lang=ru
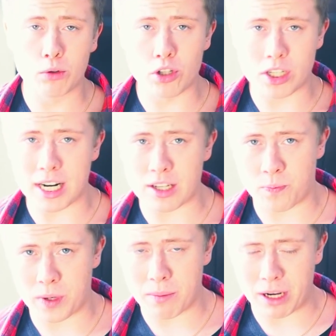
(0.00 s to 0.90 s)
нужно сразу
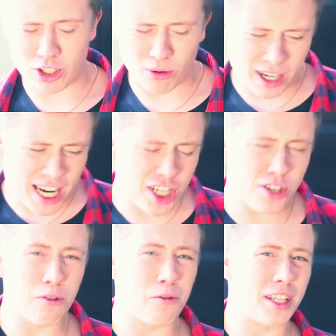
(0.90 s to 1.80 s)
понимать, что
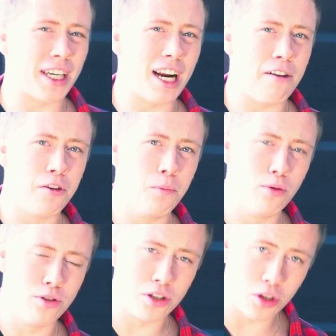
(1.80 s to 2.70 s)
качество фотографий
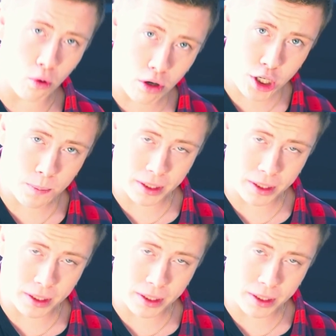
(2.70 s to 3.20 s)
будет не очень,